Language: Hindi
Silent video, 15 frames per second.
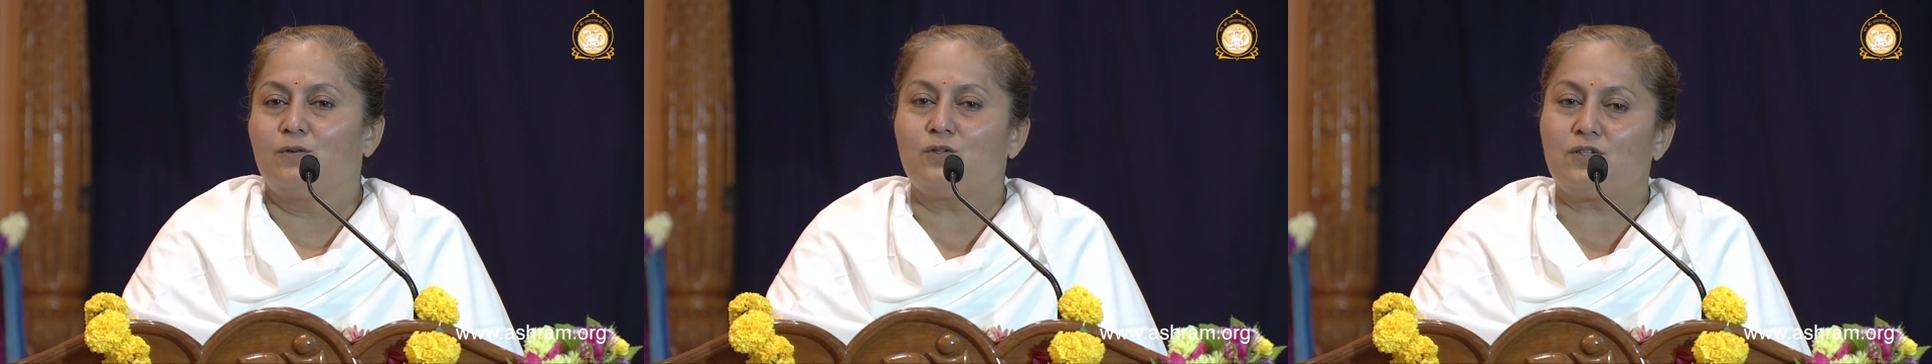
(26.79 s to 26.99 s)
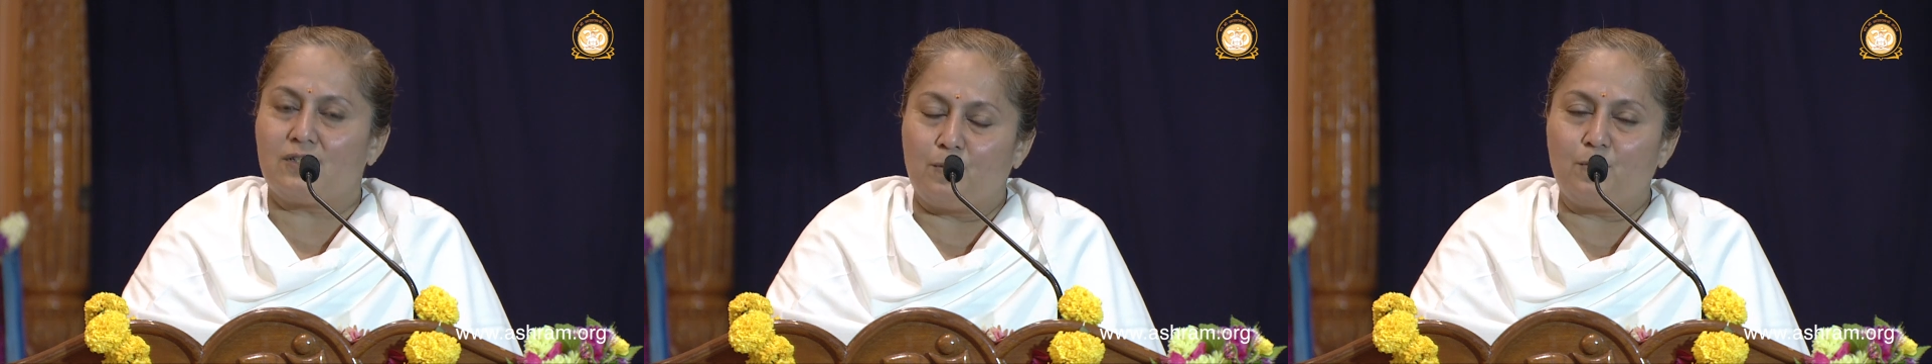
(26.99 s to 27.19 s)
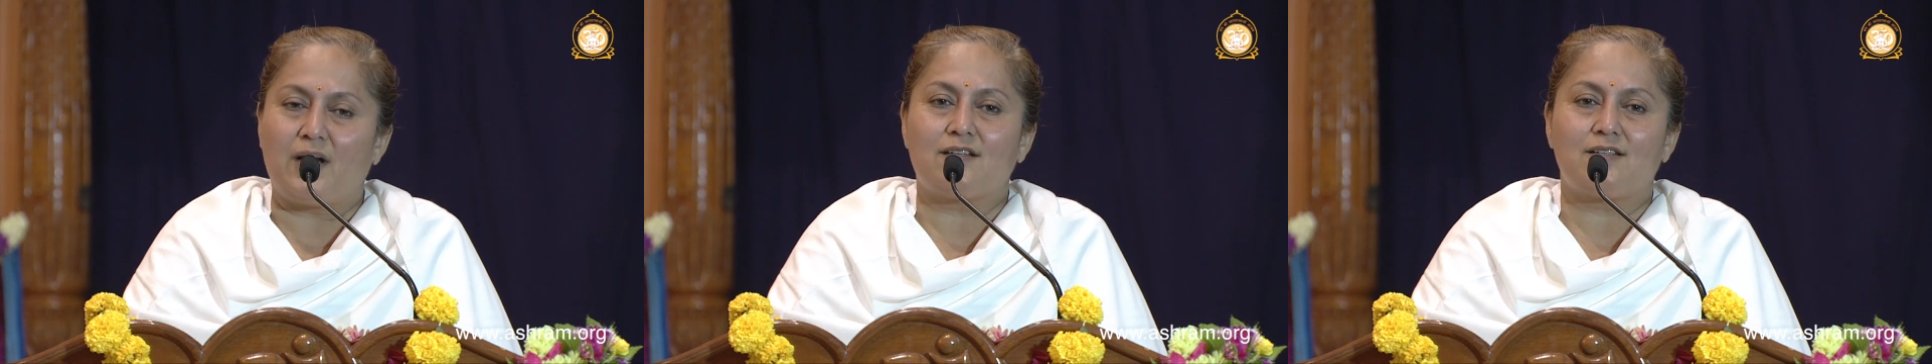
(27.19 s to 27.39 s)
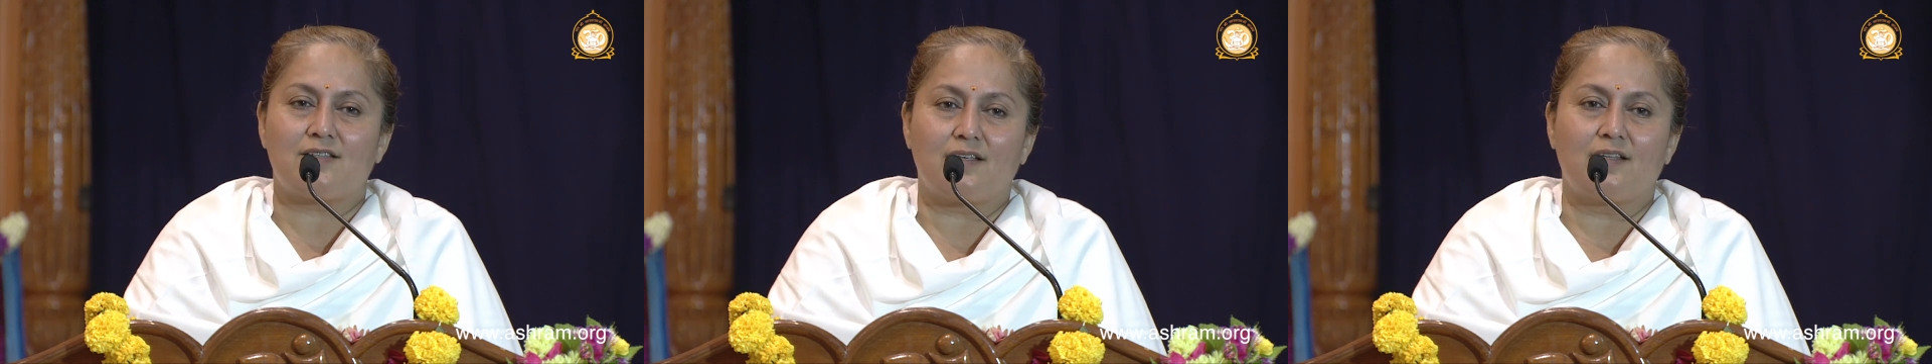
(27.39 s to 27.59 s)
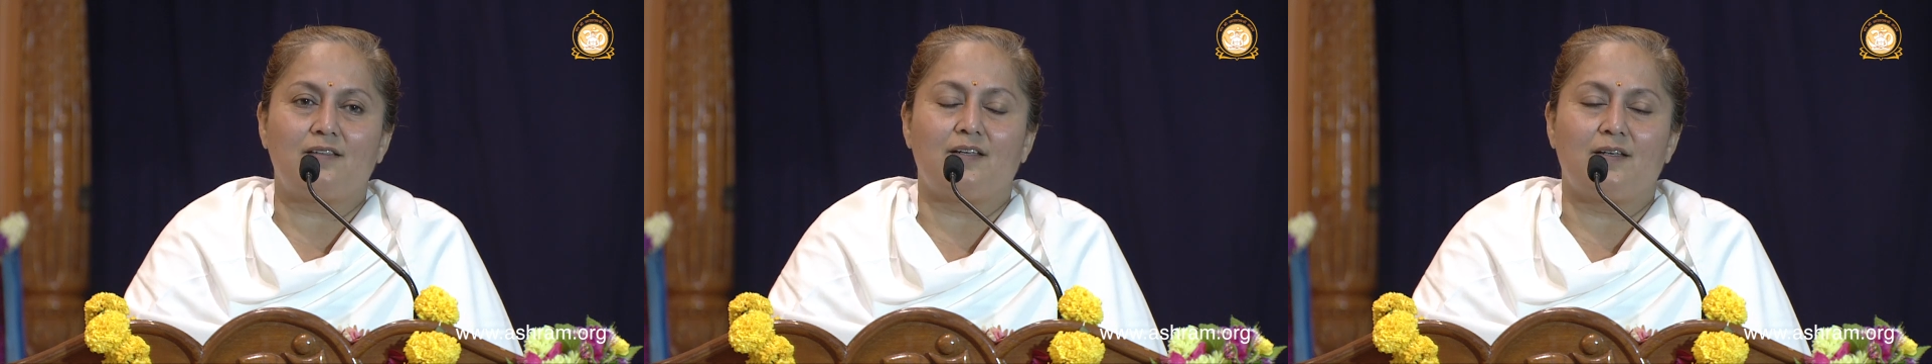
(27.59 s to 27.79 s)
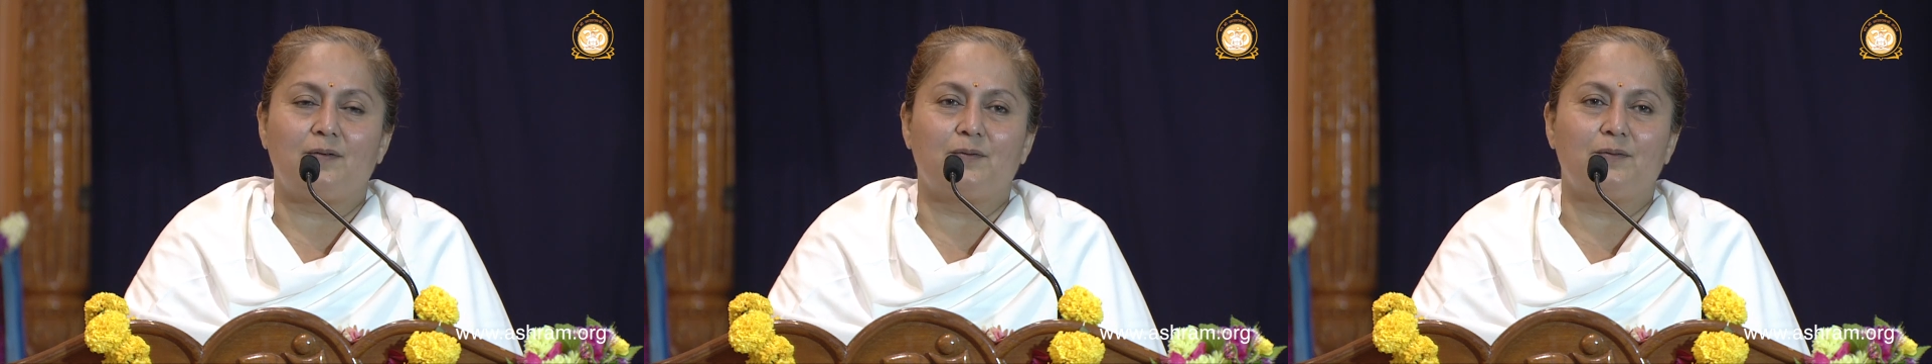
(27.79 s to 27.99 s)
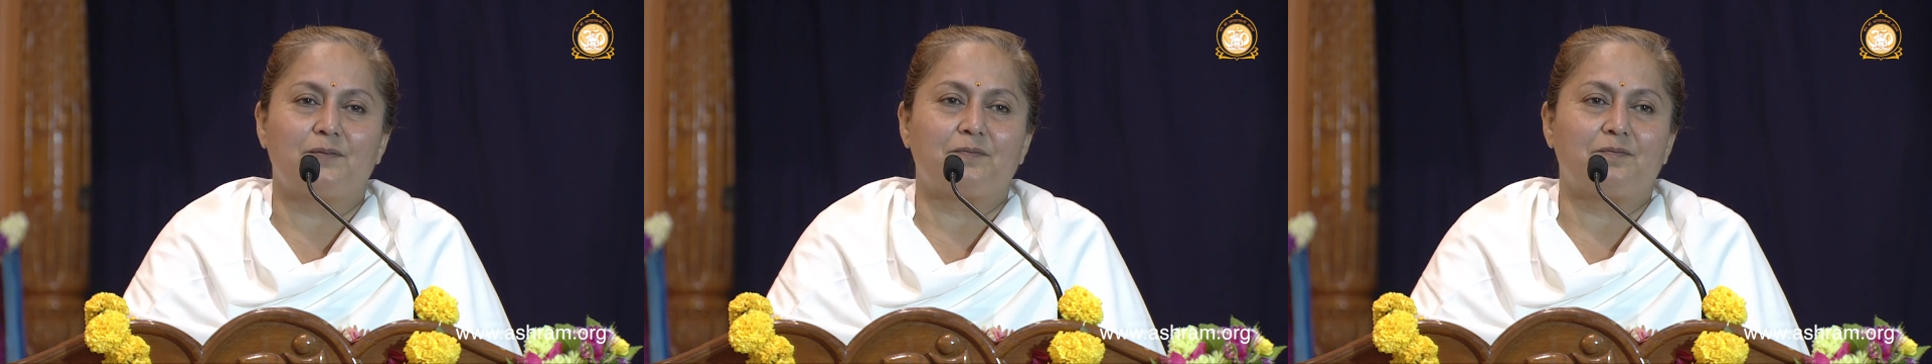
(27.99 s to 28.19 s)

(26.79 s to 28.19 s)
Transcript: उस समाज से थी वो